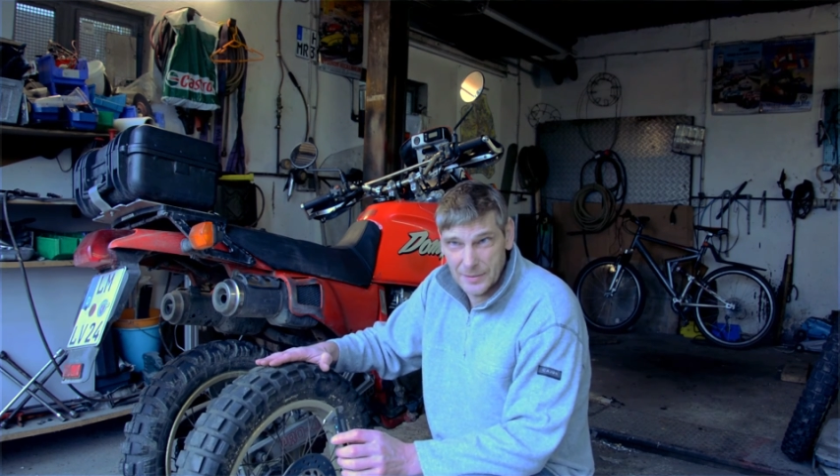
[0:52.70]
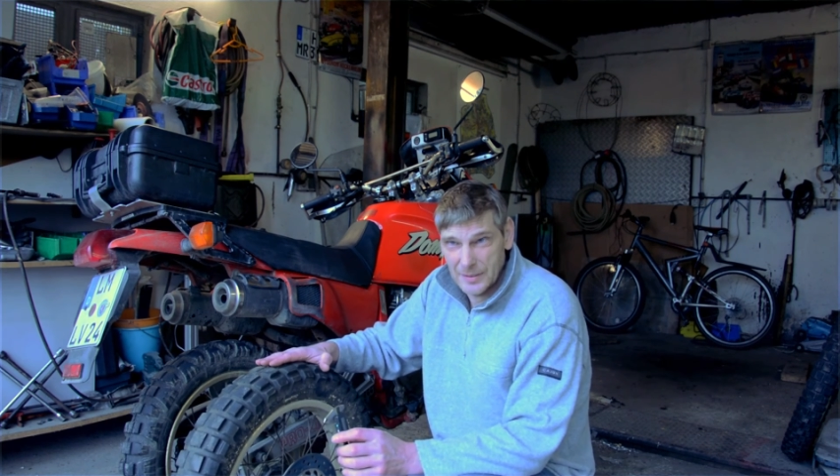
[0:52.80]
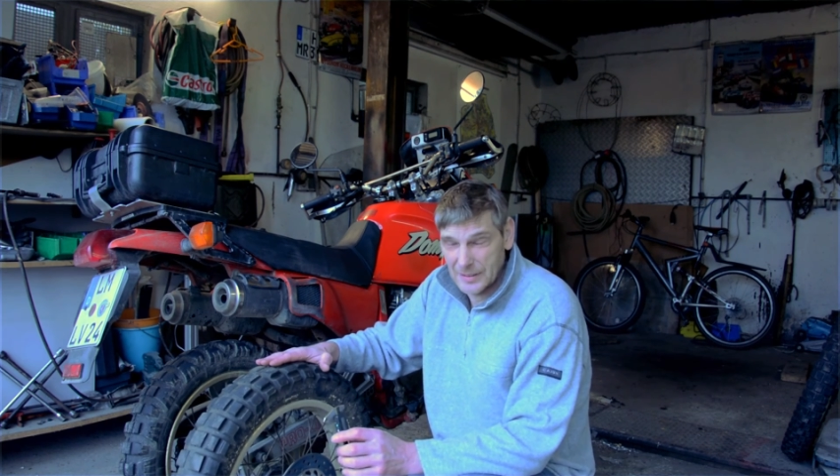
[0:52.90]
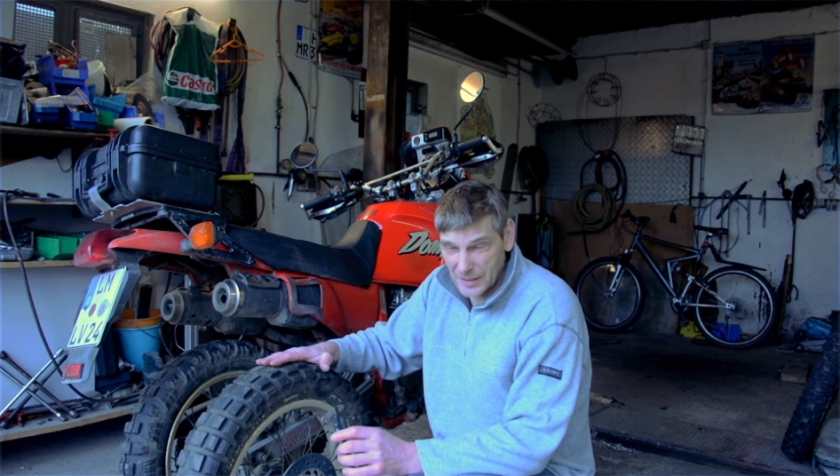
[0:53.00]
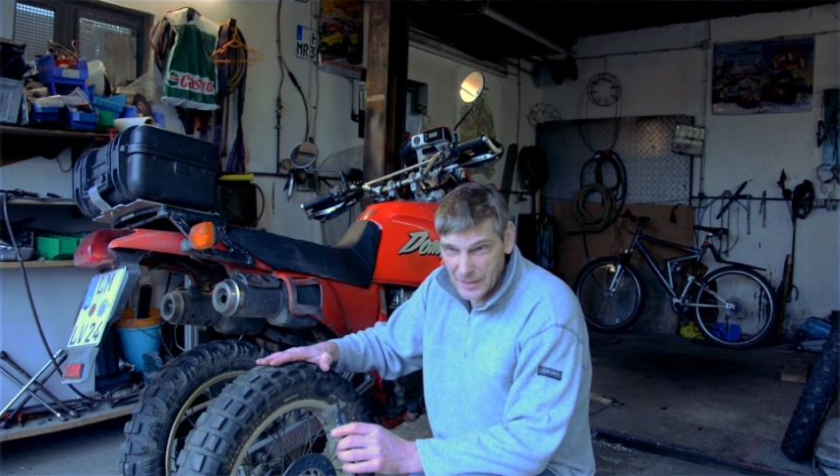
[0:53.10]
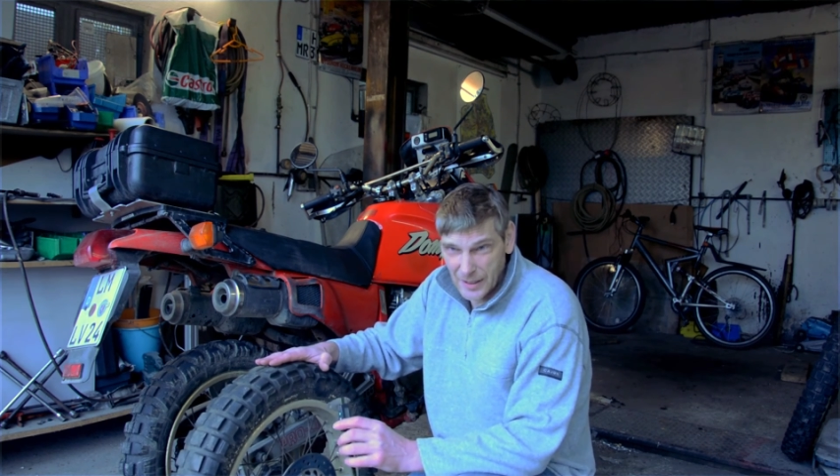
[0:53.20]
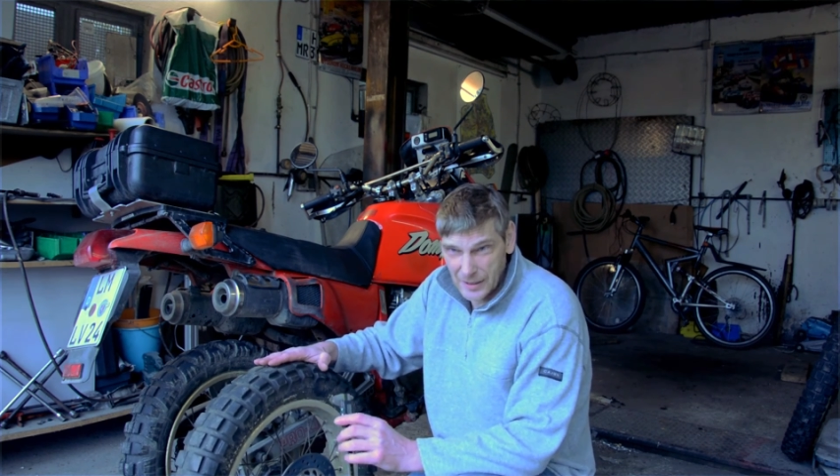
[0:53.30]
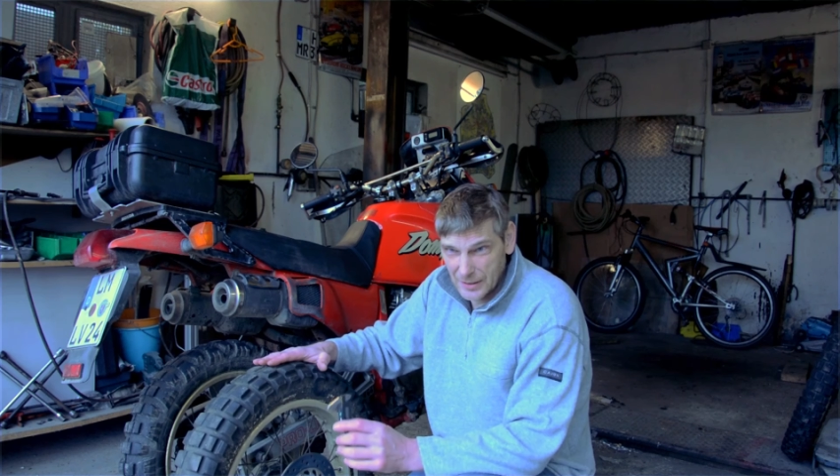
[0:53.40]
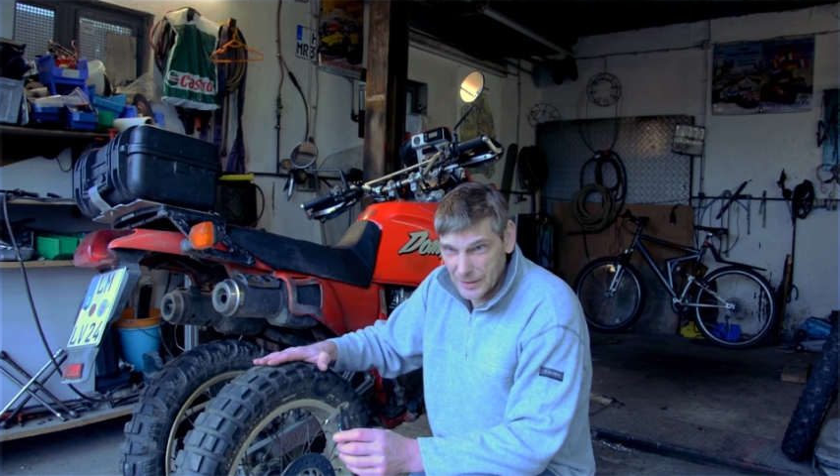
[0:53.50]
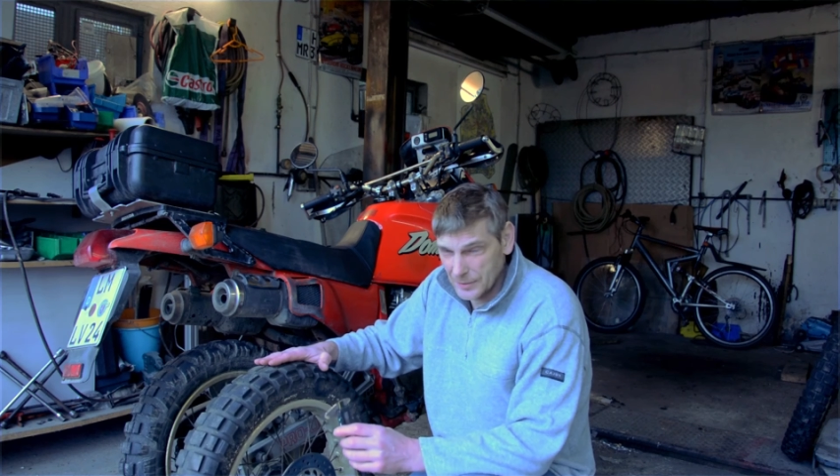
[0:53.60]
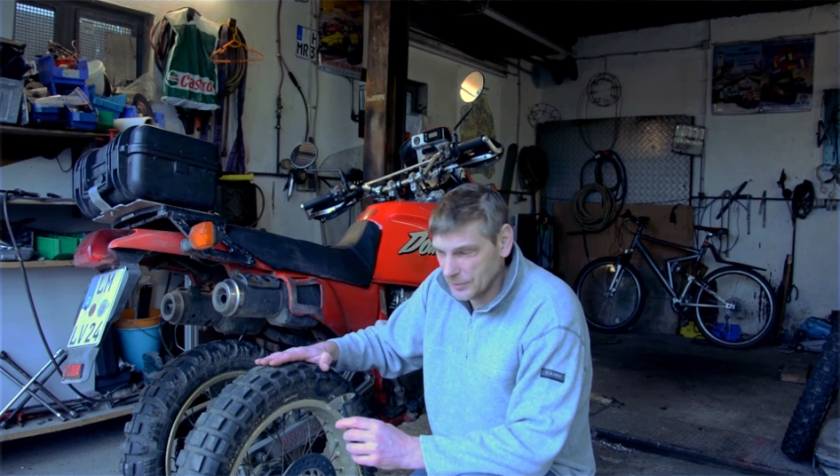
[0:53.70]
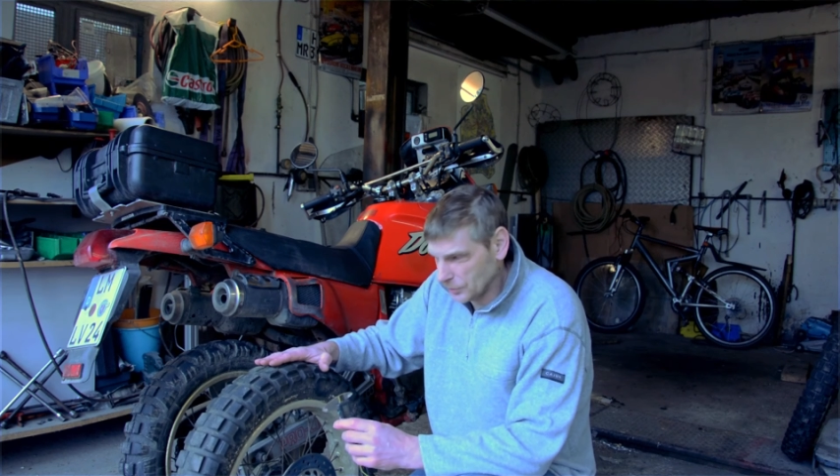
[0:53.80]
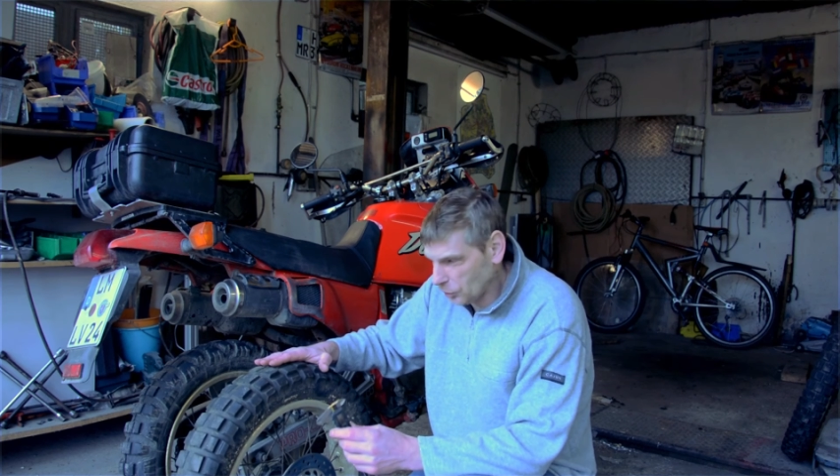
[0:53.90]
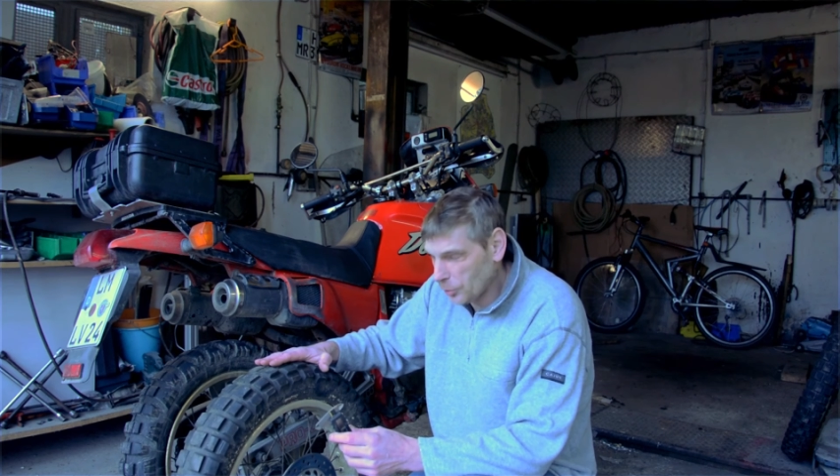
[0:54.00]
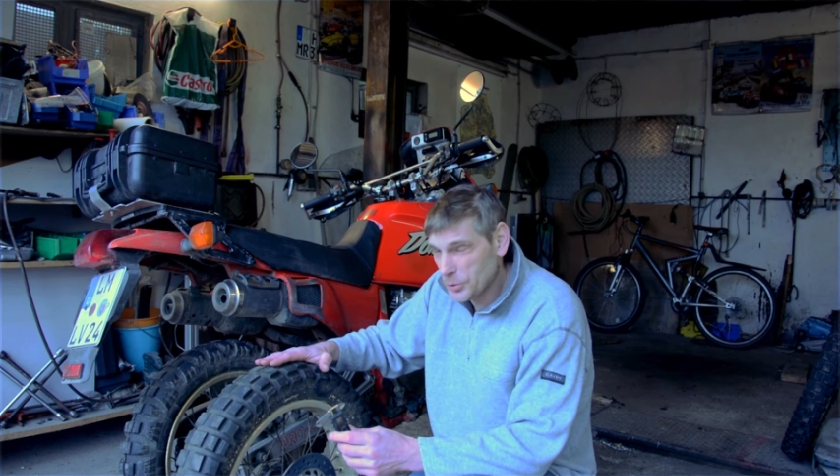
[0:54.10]
es ist halt ein
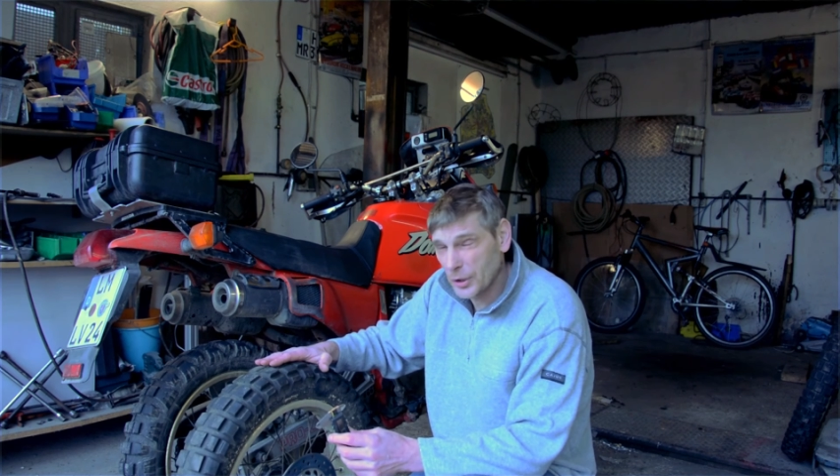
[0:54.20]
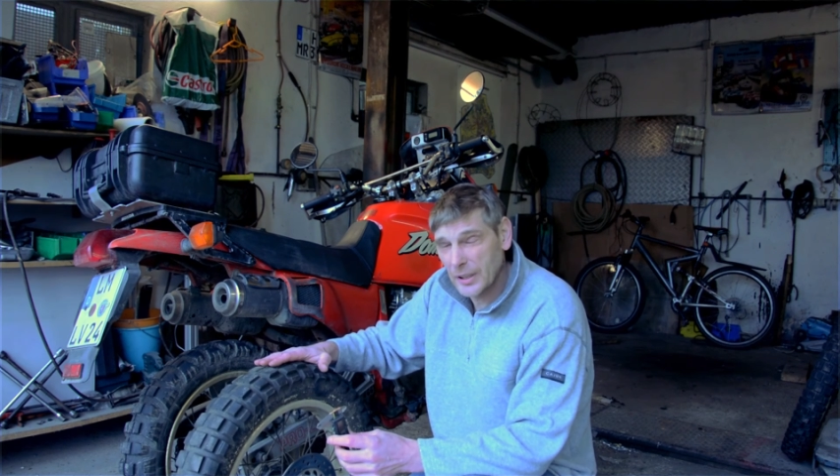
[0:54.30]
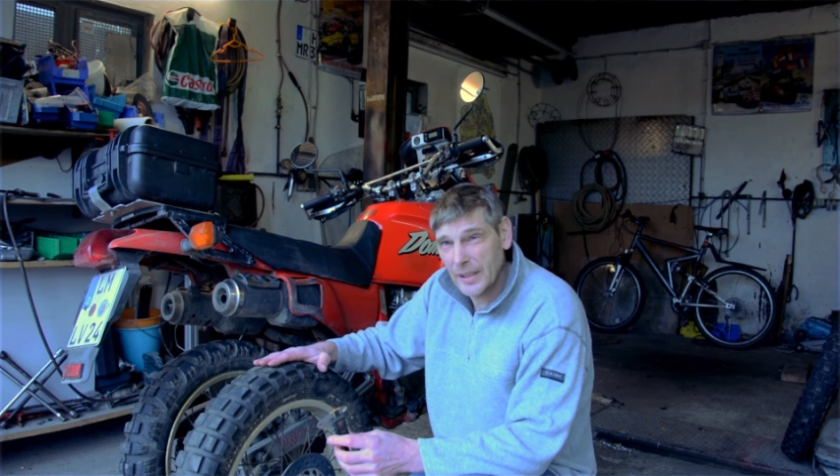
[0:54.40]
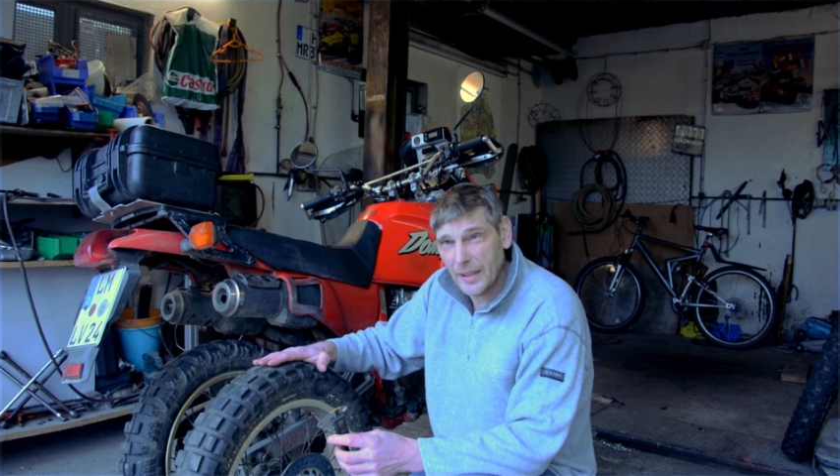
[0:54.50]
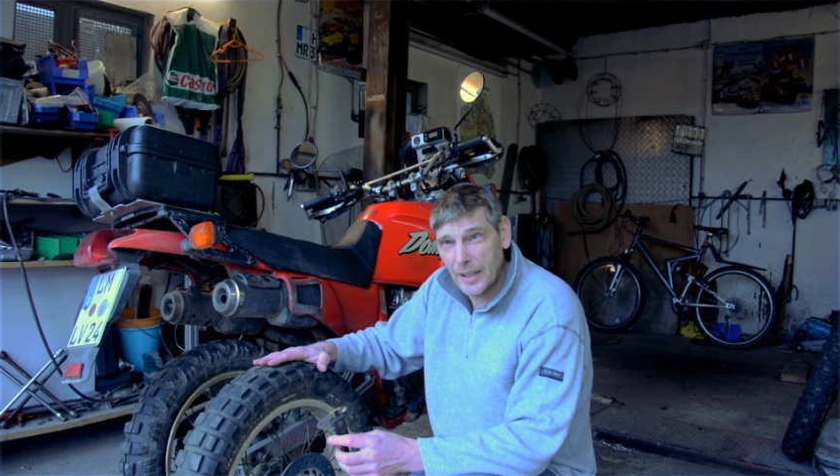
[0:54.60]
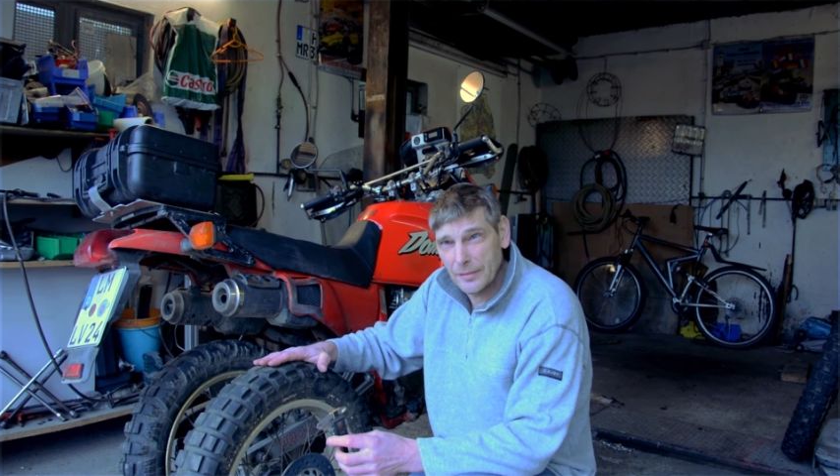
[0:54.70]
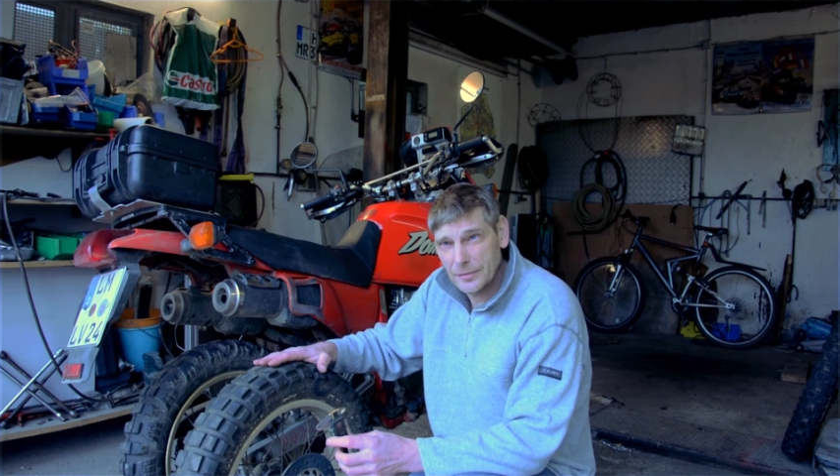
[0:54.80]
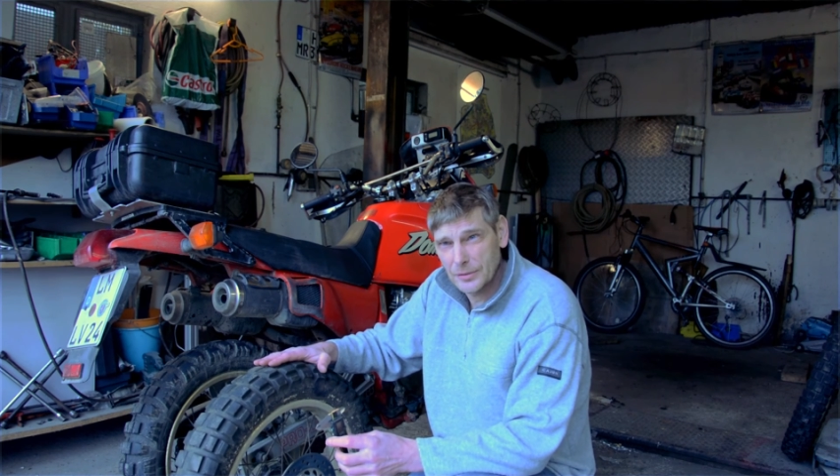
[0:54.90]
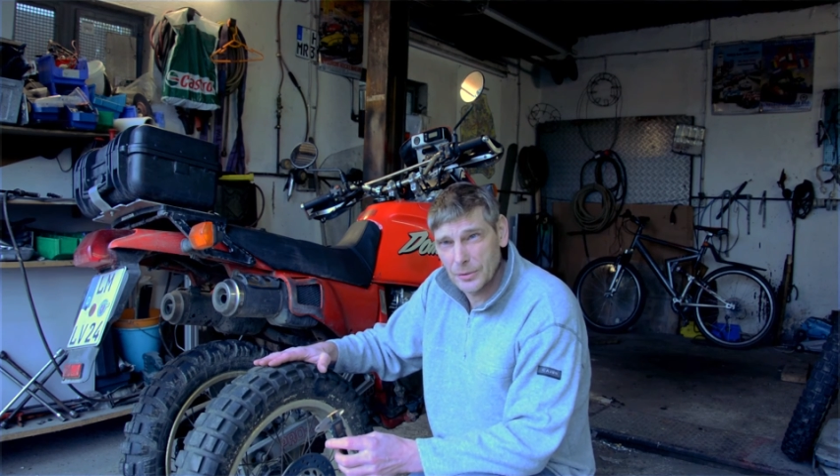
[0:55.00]
grobstolliger Reifen